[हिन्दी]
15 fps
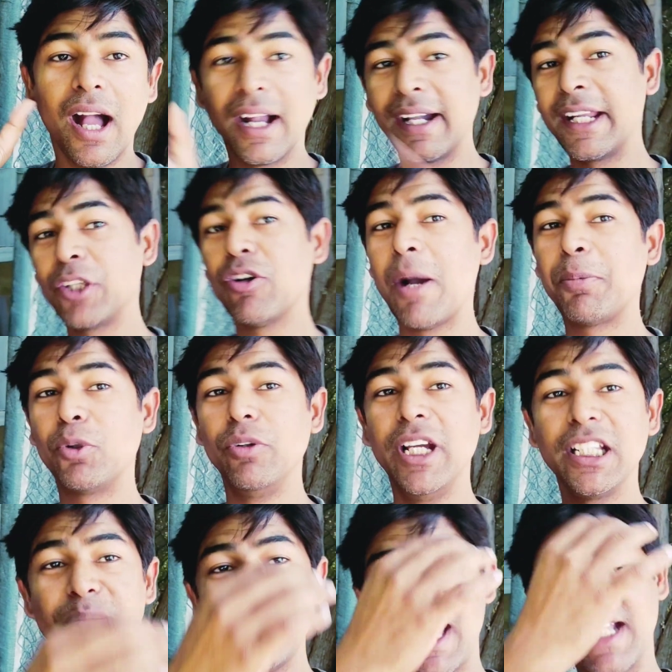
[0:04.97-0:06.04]
अगर जो आप
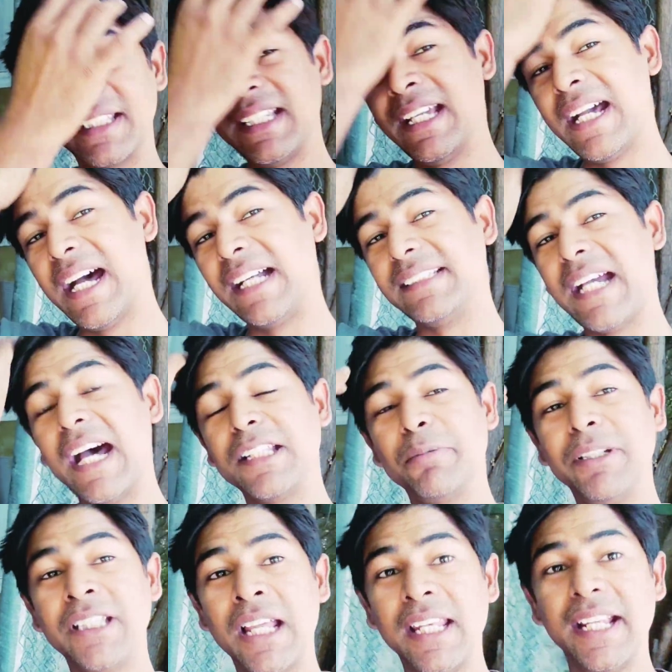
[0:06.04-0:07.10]
कुवैत में आते हैं आज़ाद
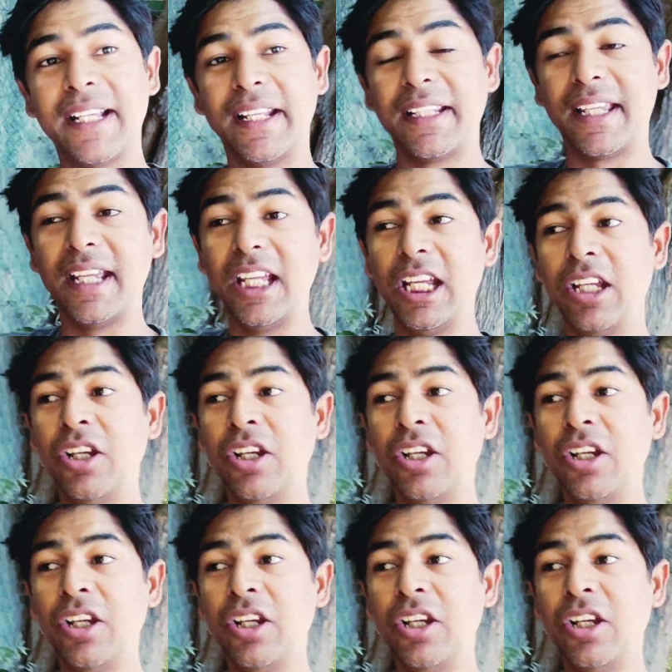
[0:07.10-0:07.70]
वीज़ा लेकर के